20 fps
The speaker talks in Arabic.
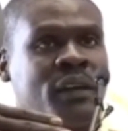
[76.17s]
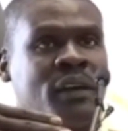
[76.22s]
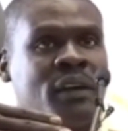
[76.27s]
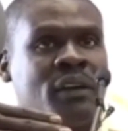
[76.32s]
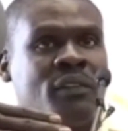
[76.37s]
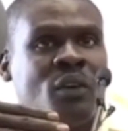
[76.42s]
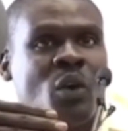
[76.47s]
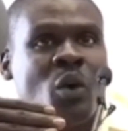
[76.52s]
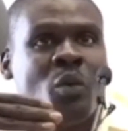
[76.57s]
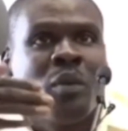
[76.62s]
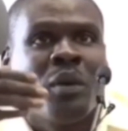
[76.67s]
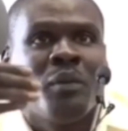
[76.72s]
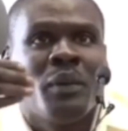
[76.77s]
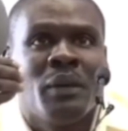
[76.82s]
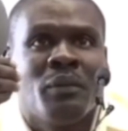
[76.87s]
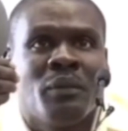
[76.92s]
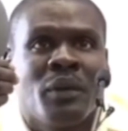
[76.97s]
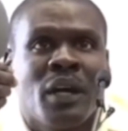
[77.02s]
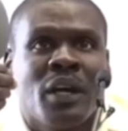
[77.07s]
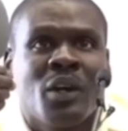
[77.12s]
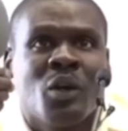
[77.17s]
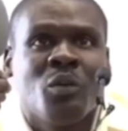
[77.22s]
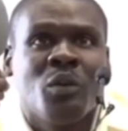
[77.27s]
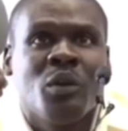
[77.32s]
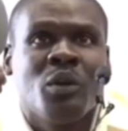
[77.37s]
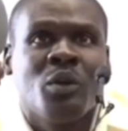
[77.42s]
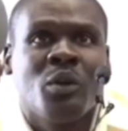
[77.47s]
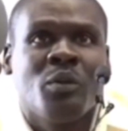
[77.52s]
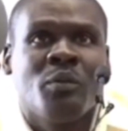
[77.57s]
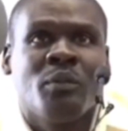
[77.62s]
وهم بامكانهم
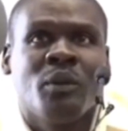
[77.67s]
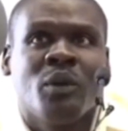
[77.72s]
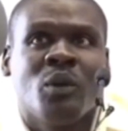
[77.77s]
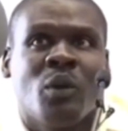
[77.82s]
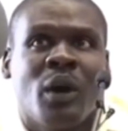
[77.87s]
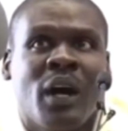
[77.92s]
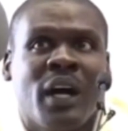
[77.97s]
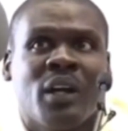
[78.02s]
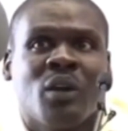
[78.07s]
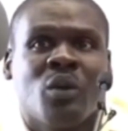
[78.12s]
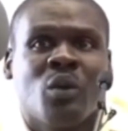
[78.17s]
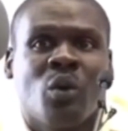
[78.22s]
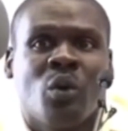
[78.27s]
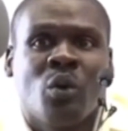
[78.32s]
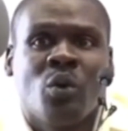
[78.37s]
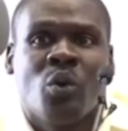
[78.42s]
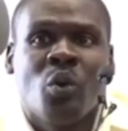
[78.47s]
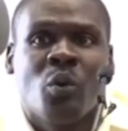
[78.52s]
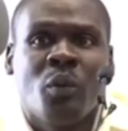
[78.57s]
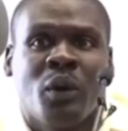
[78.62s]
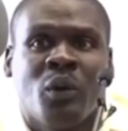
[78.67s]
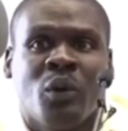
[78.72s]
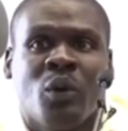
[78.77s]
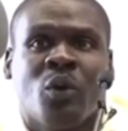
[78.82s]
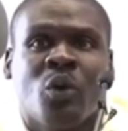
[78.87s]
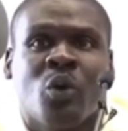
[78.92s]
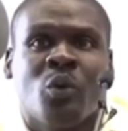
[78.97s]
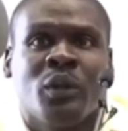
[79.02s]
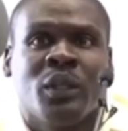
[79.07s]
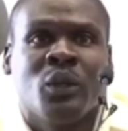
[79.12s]
انهم لو اعلنوا حكومه
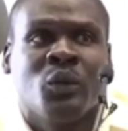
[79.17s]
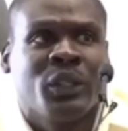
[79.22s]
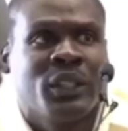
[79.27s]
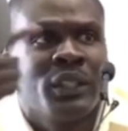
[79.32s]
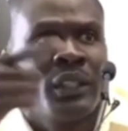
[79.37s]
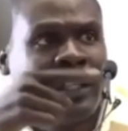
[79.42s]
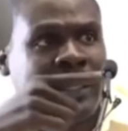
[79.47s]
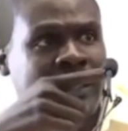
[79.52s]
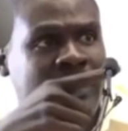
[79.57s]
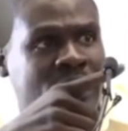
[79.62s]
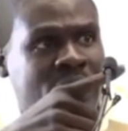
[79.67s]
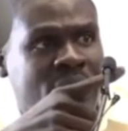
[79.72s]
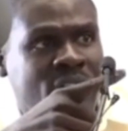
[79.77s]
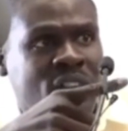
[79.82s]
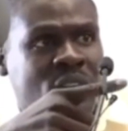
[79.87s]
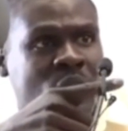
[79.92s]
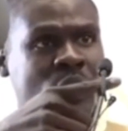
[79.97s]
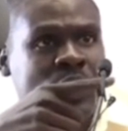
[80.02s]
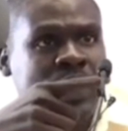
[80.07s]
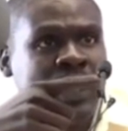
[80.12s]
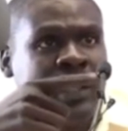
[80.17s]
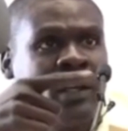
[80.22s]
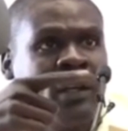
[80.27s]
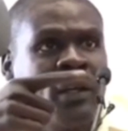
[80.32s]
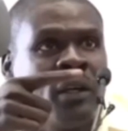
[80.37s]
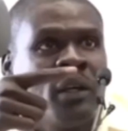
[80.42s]
والحكومه دي وجدت اعتراف دولي